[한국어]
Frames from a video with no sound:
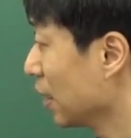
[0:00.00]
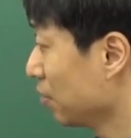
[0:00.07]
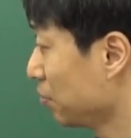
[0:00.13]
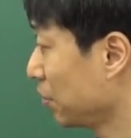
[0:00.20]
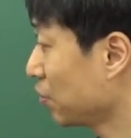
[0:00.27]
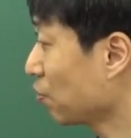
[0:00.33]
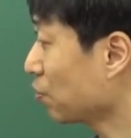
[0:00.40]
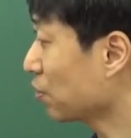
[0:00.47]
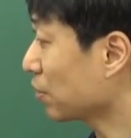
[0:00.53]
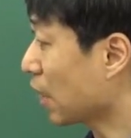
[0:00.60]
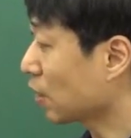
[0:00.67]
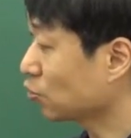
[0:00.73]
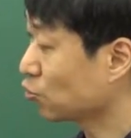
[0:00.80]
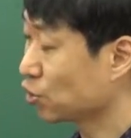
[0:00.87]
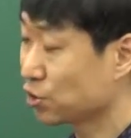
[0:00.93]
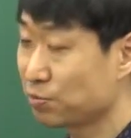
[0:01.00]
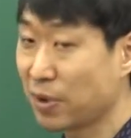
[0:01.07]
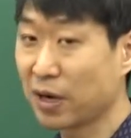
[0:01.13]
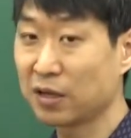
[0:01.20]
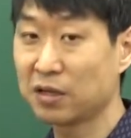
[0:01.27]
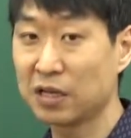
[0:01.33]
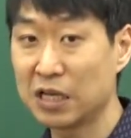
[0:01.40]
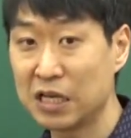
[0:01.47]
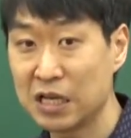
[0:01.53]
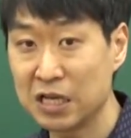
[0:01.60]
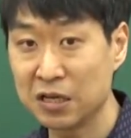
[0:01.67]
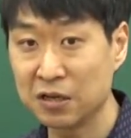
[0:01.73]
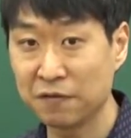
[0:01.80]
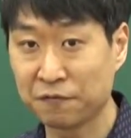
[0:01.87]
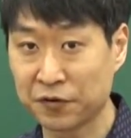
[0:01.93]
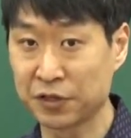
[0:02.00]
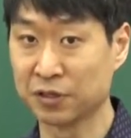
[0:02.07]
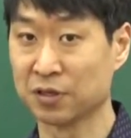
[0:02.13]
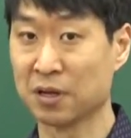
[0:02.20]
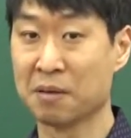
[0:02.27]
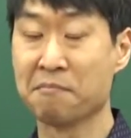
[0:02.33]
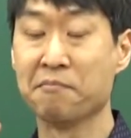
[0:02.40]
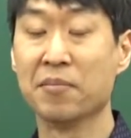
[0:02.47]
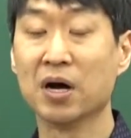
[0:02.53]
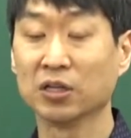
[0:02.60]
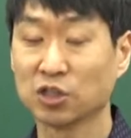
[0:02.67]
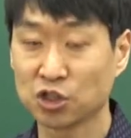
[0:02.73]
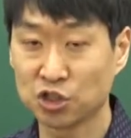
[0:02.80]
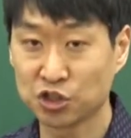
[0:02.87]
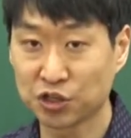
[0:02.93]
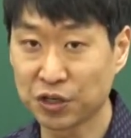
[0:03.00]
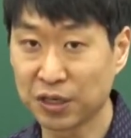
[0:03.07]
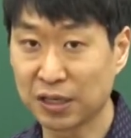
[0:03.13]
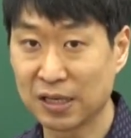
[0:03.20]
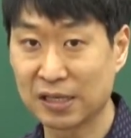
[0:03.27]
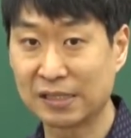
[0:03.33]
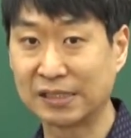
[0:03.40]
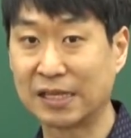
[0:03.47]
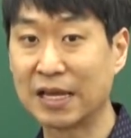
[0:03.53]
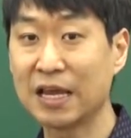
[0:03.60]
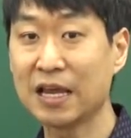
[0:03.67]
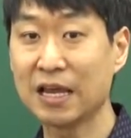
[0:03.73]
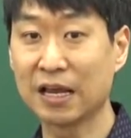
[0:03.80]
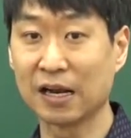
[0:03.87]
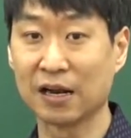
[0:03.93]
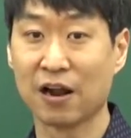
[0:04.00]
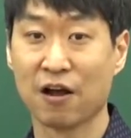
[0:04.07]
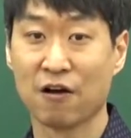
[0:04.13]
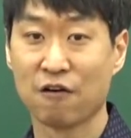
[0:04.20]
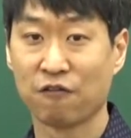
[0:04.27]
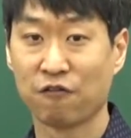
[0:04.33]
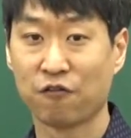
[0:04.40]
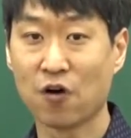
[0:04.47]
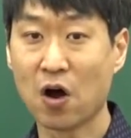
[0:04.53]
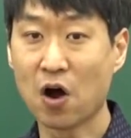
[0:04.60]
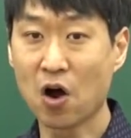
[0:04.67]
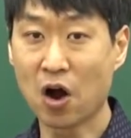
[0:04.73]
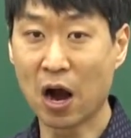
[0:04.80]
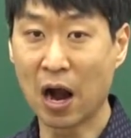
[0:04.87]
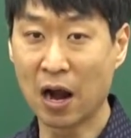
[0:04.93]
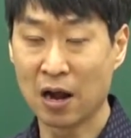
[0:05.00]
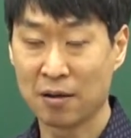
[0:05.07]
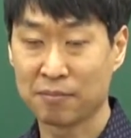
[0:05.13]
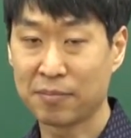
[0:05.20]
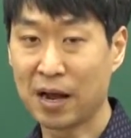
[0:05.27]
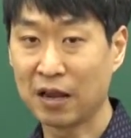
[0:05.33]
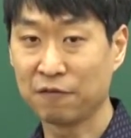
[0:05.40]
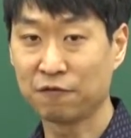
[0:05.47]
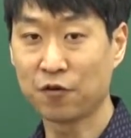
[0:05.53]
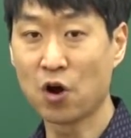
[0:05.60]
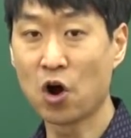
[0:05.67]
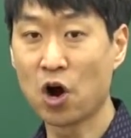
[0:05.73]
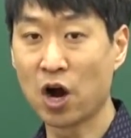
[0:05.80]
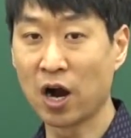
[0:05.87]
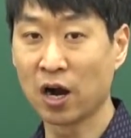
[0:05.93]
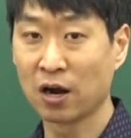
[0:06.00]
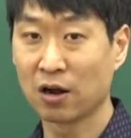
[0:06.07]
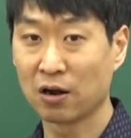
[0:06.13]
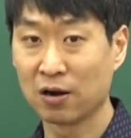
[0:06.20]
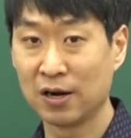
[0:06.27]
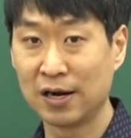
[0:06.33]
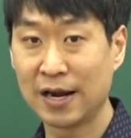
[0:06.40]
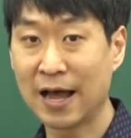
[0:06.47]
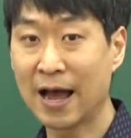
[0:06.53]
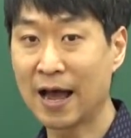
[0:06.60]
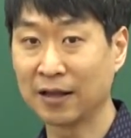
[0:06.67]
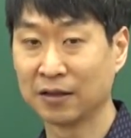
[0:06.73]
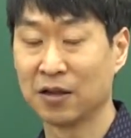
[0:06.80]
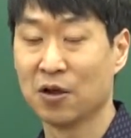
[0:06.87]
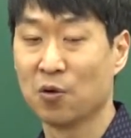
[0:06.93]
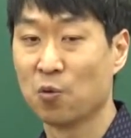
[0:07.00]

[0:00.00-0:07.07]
비교급 강조해주는 말은 even, much, still, far, by far, a lot,